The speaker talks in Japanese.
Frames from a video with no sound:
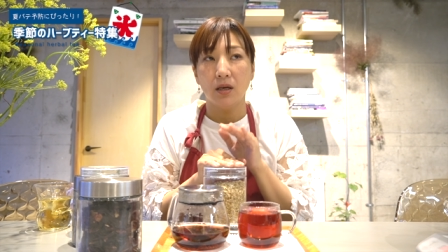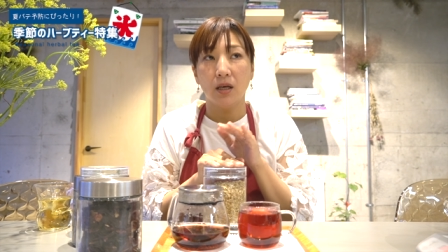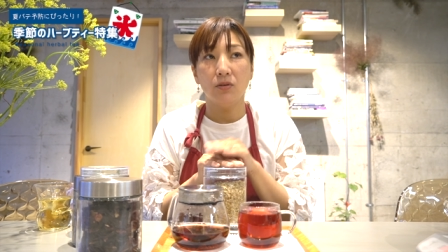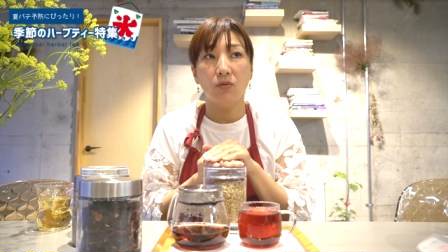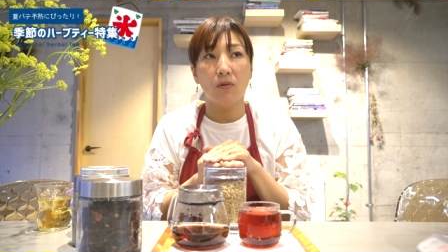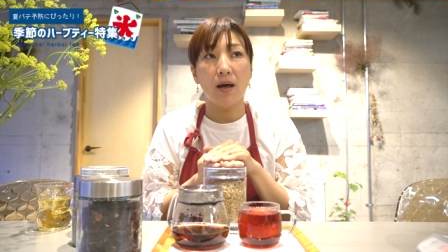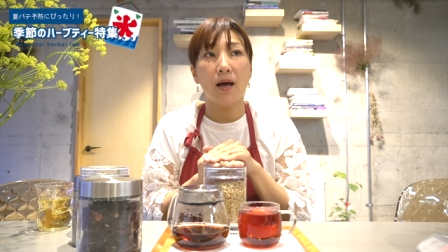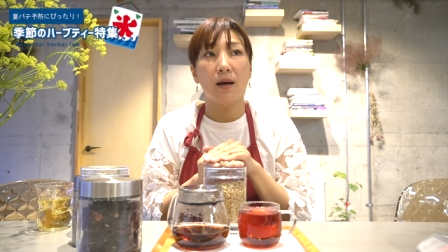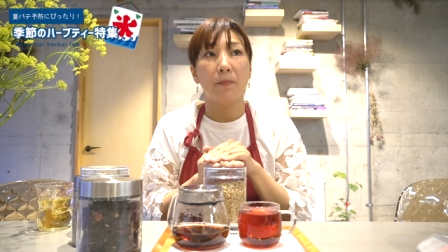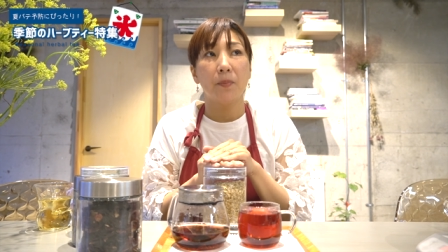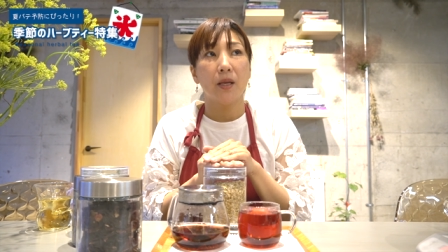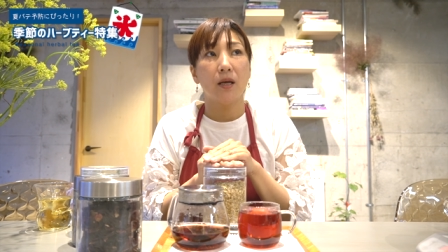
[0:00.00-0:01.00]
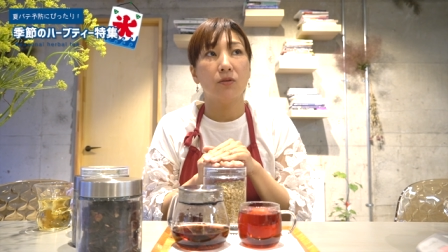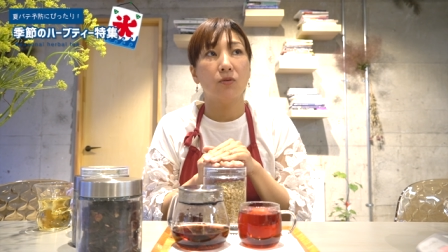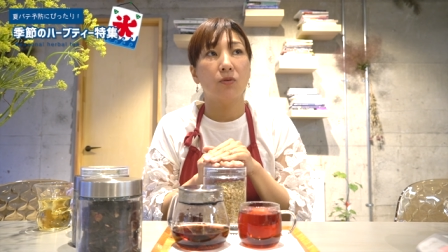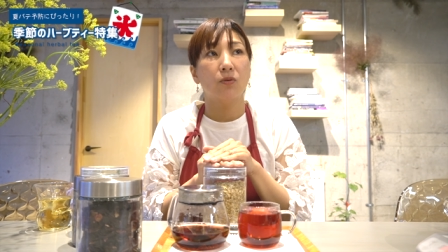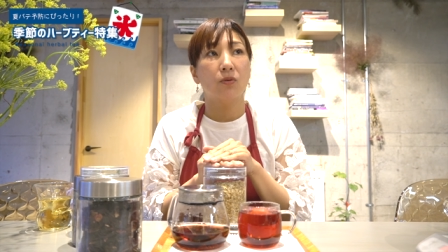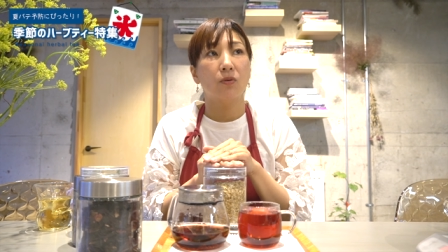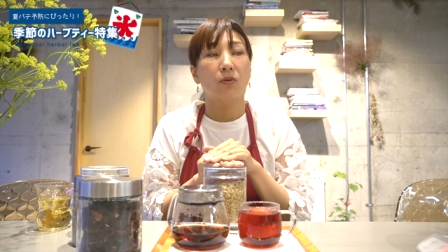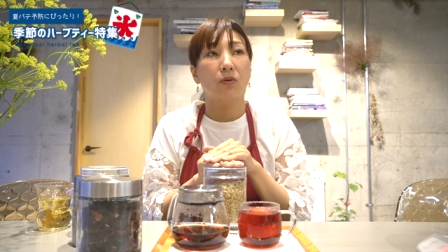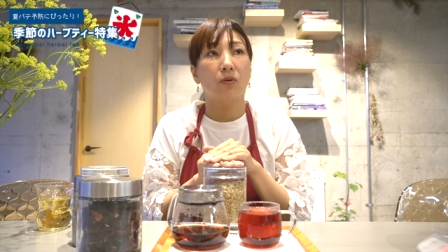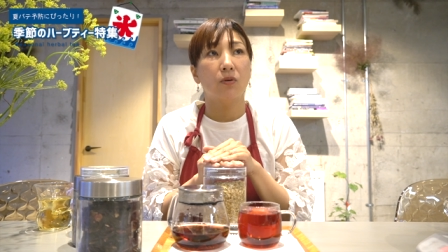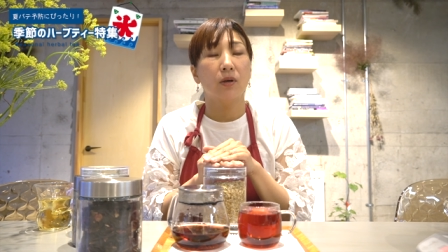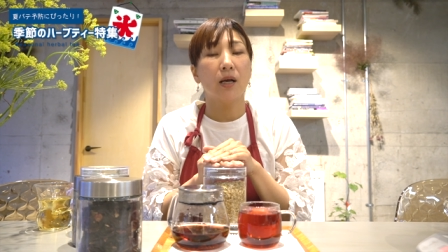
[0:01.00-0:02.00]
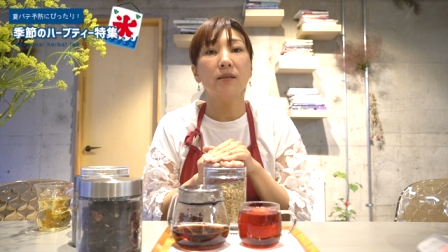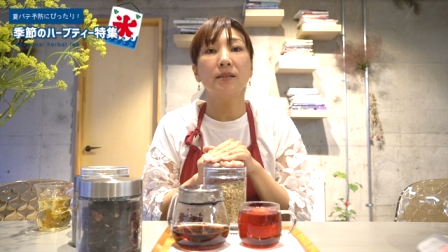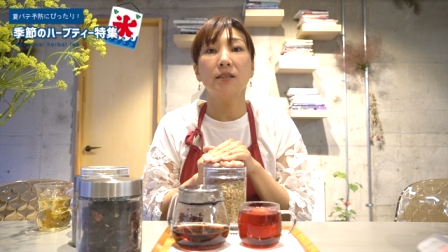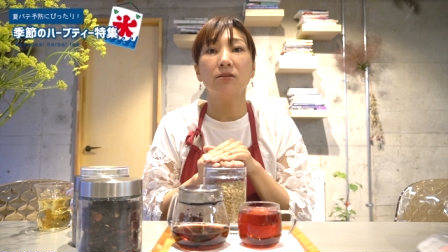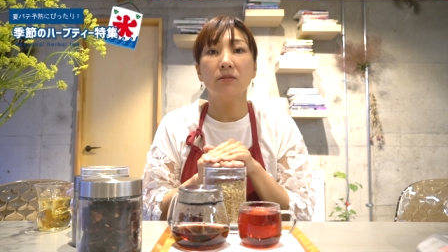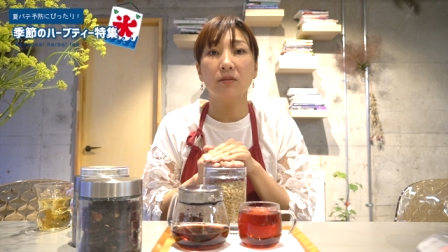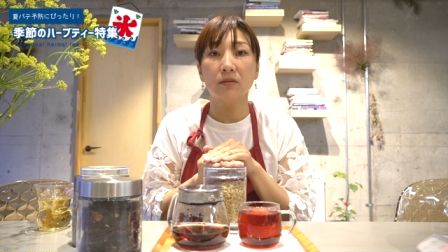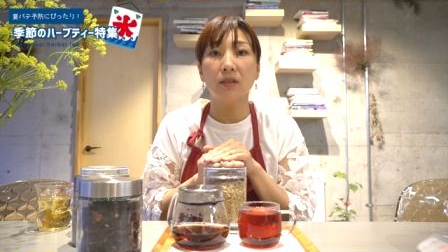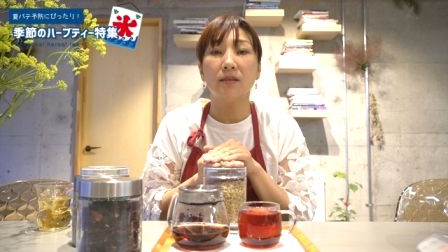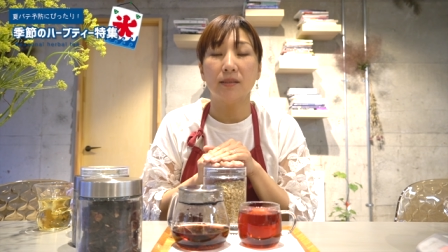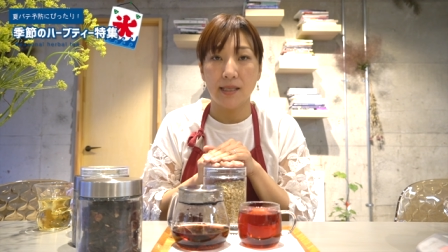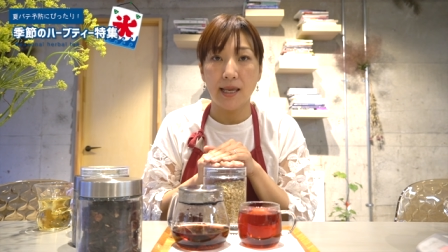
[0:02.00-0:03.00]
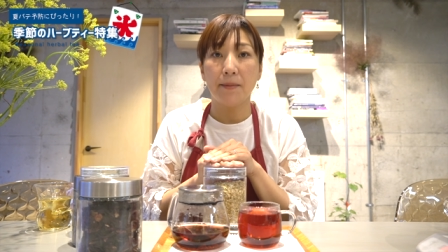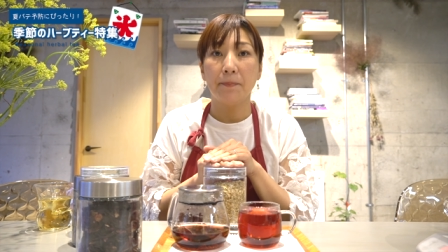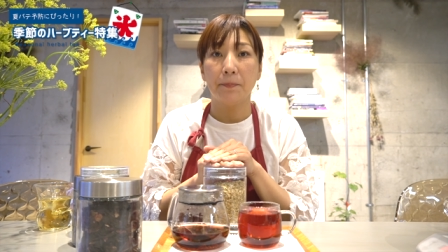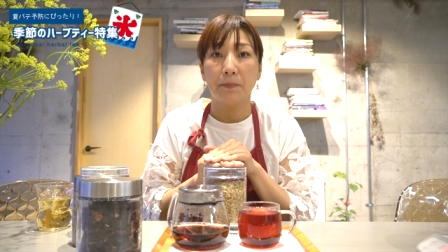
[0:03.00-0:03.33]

あとはあの関節痛ですね、